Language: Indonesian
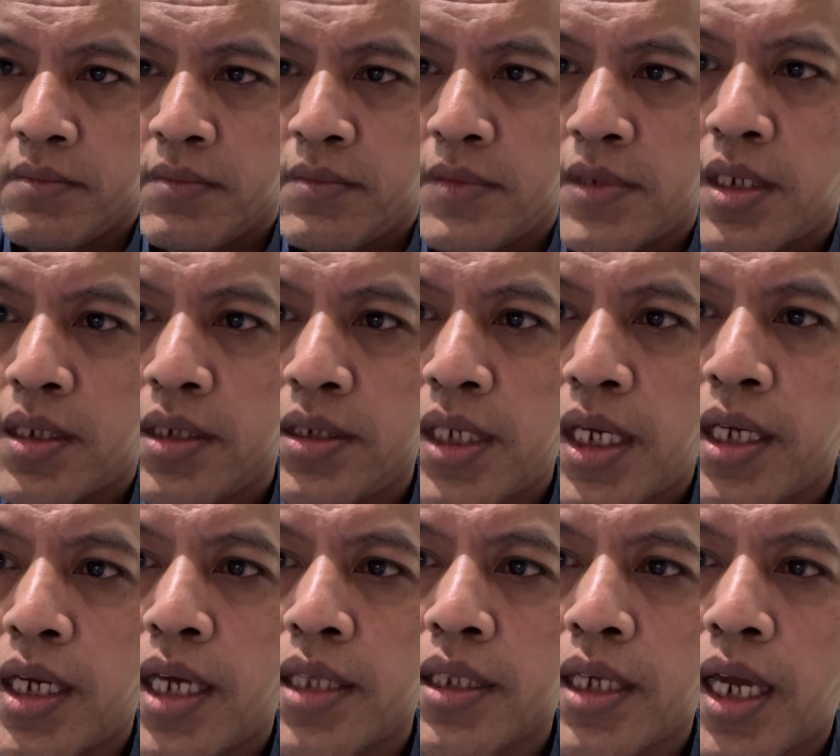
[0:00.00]
Jadi saya
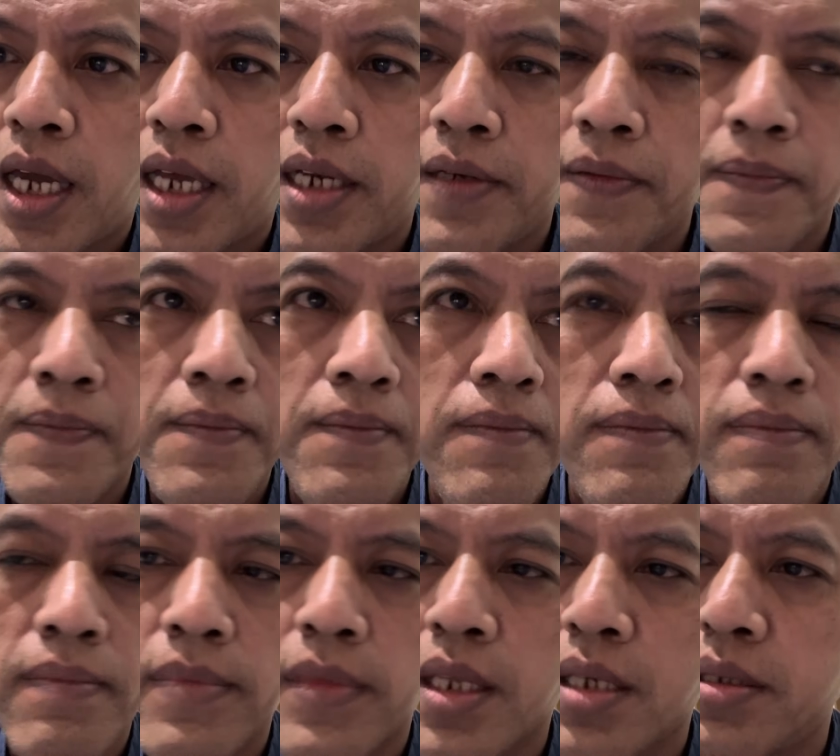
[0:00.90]
ingatkan,
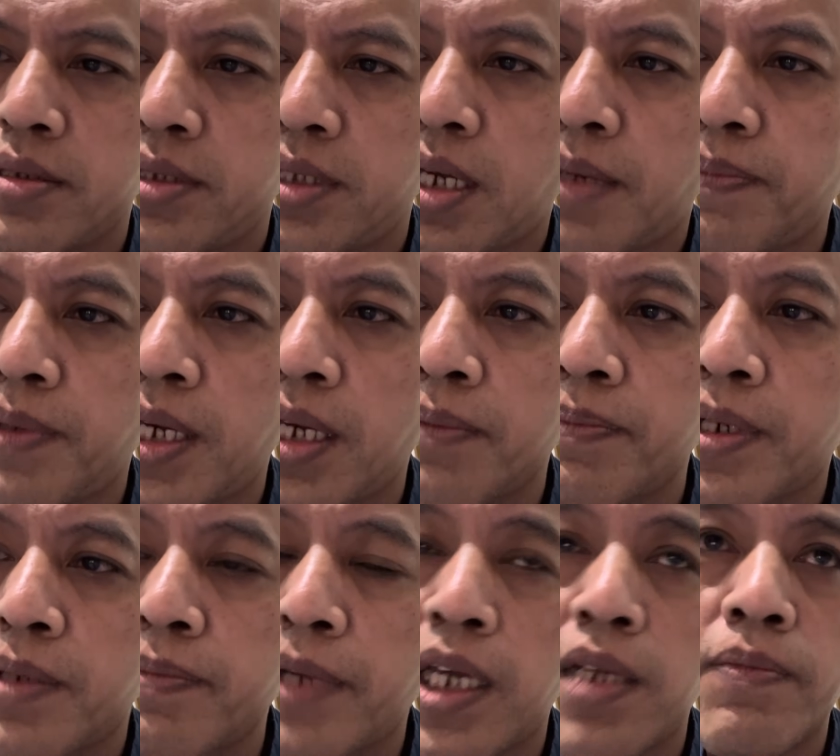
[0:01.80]
siapa yang
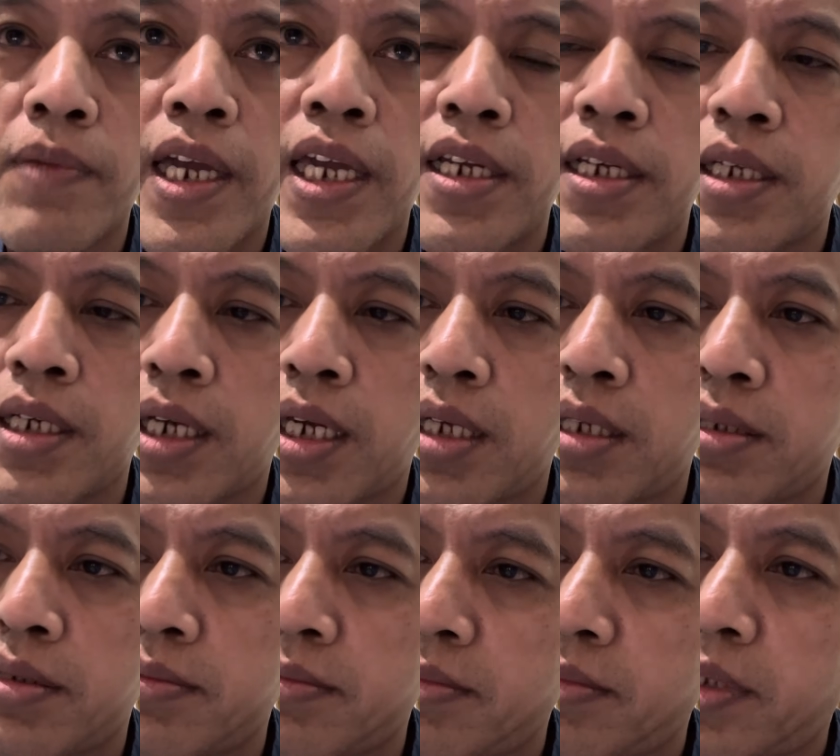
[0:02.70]
bermain-main
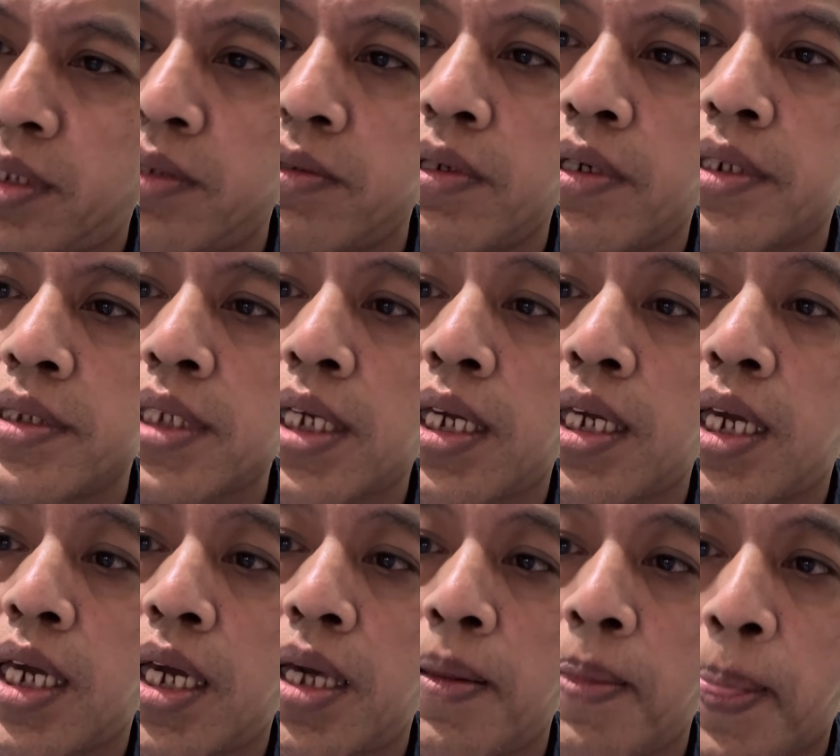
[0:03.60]
dengan leluhur
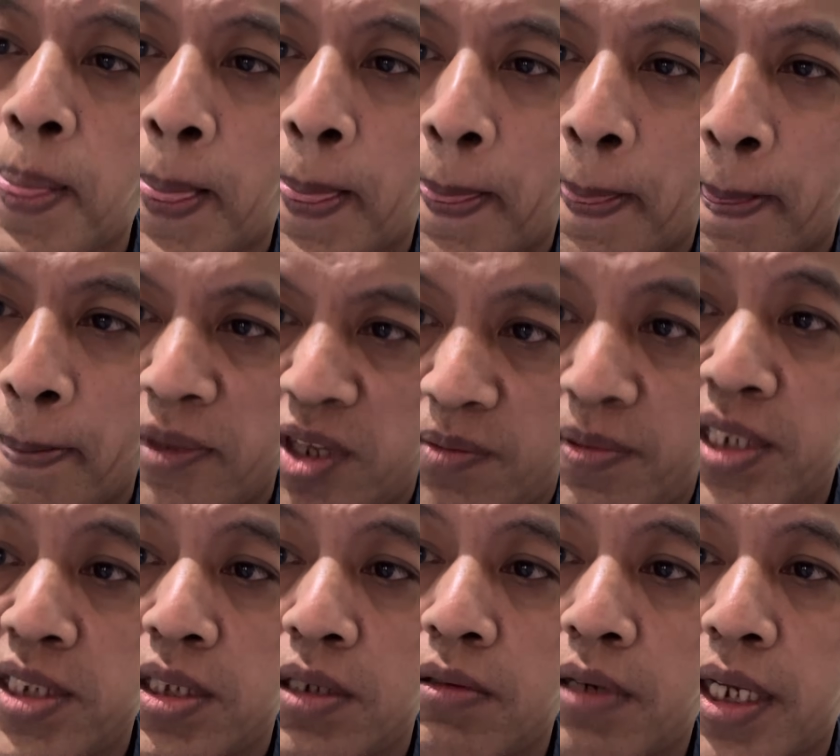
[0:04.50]
saya, ya
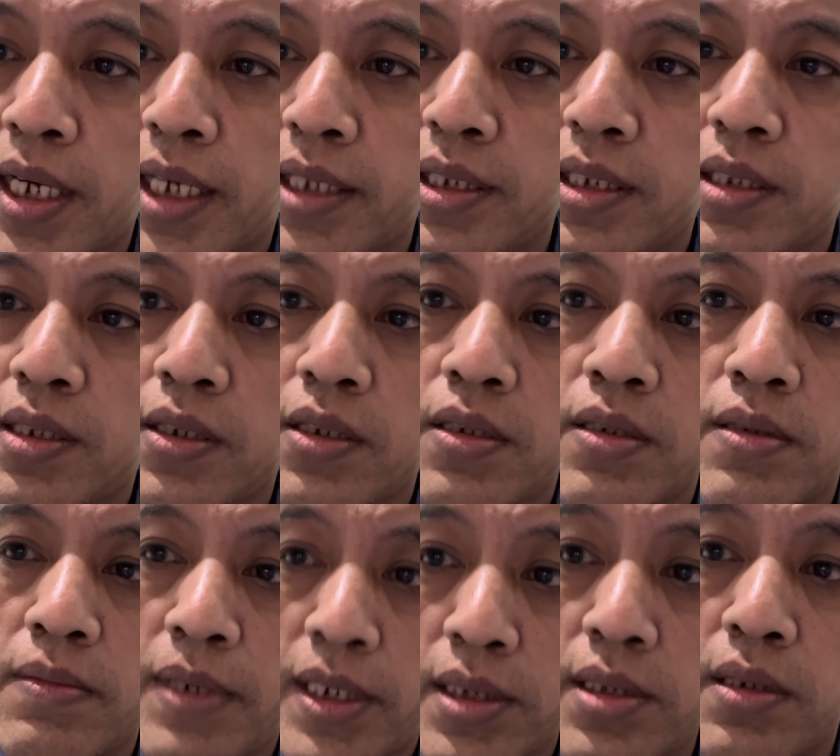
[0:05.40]
pasti kualat itu,
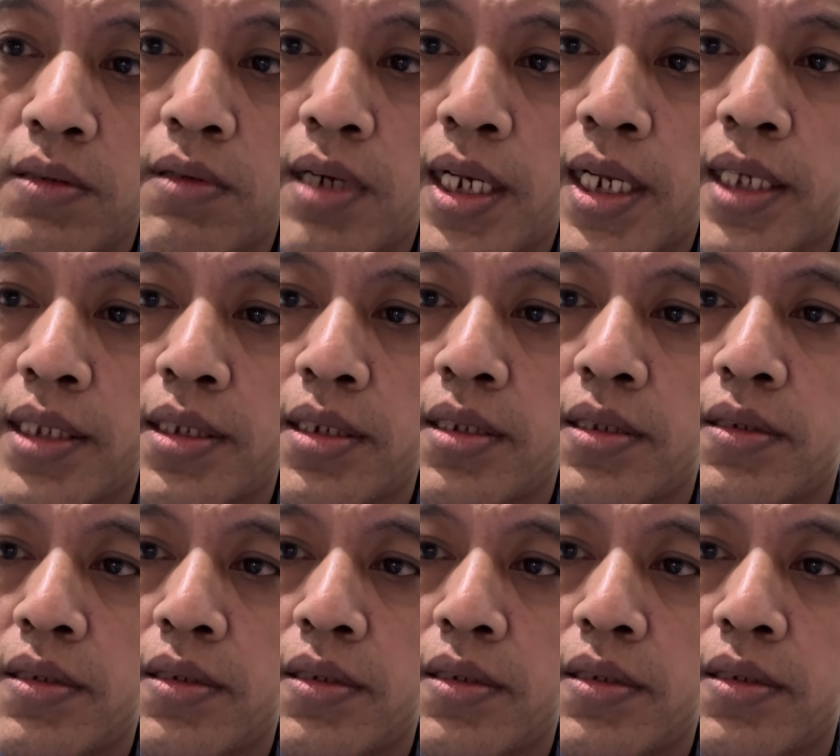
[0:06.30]
pasti kualat.